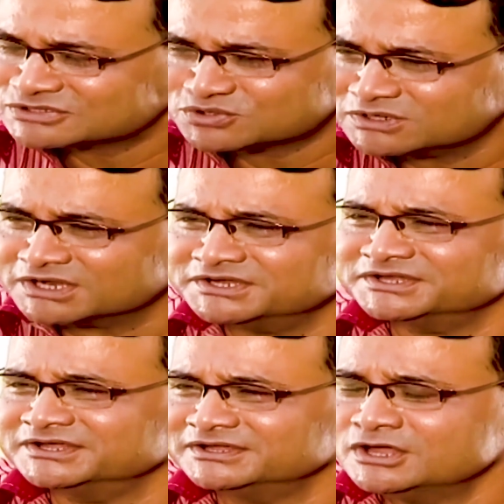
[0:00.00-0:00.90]
সমাজ কল্যাণে
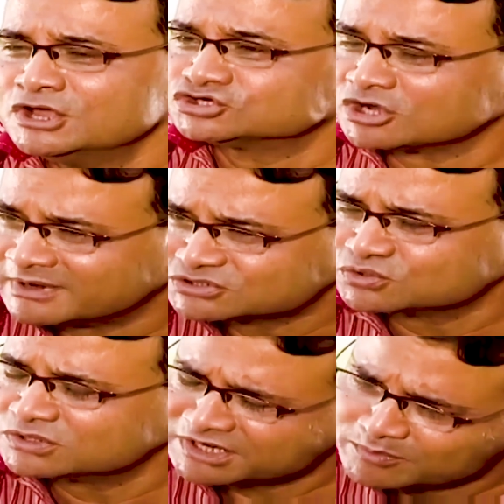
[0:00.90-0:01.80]
নেই সমাজ
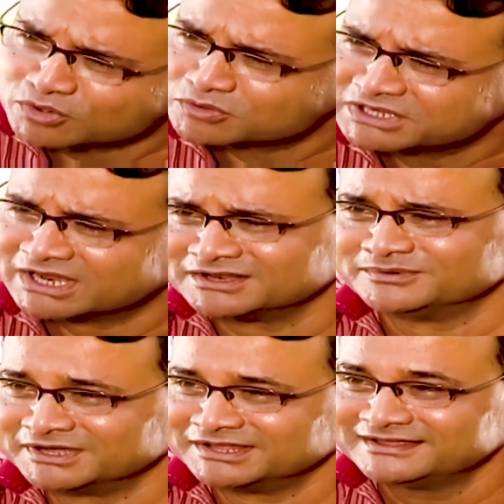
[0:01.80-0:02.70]
কল্যাণে বড় ঠেলা
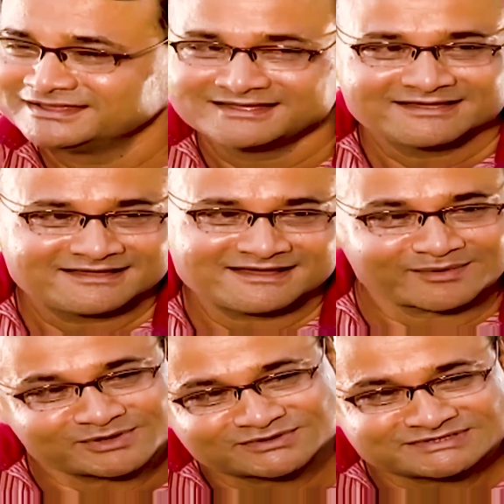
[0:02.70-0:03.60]
রে ভাই
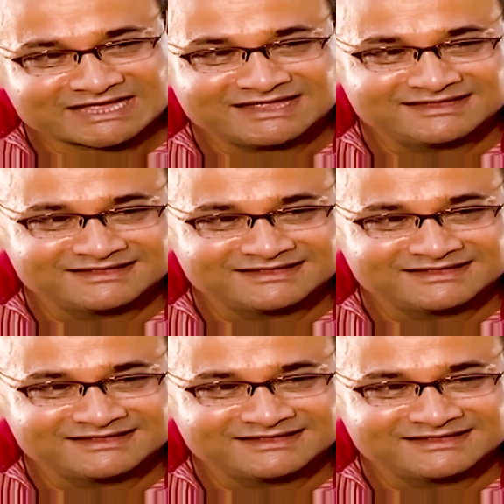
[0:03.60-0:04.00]
আমি এখন যাই